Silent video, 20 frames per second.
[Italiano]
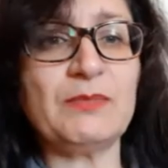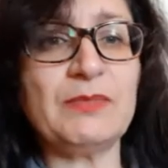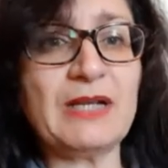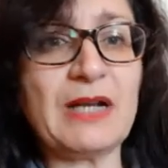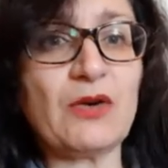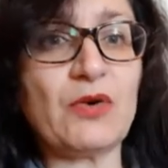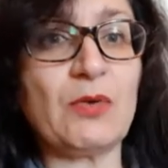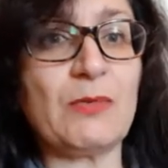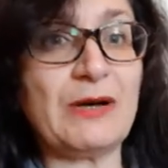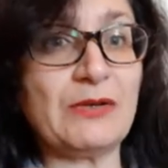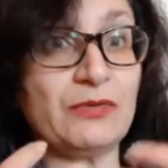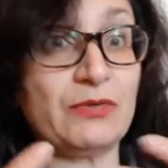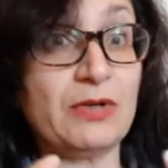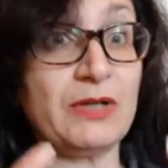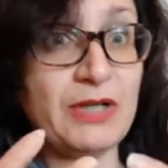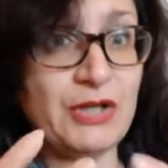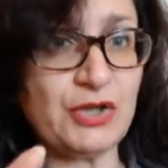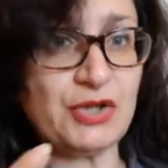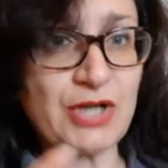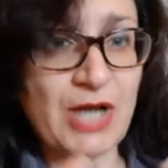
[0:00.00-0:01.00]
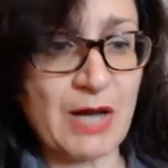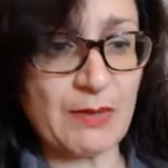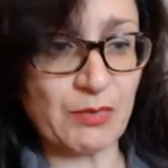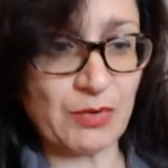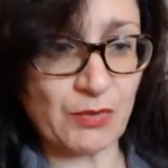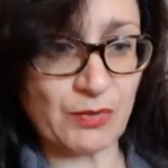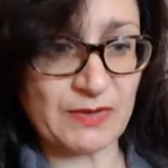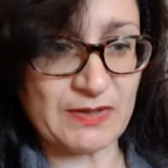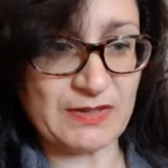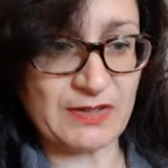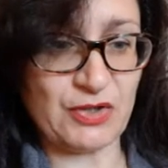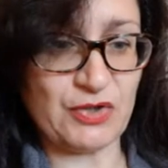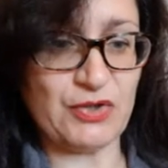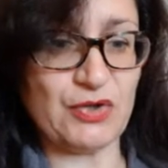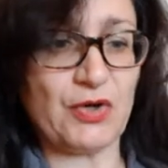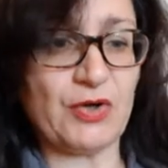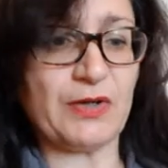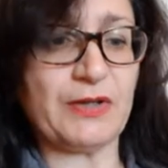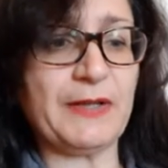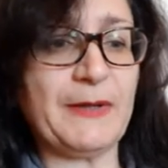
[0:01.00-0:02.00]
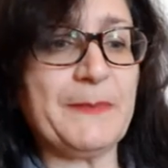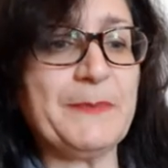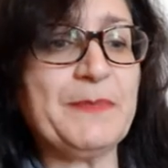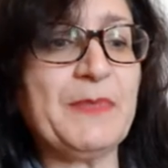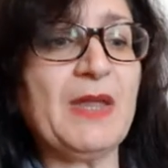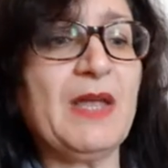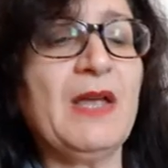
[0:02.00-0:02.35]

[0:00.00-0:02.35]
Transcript: Mi raccomando, leggiamo in questi giorni.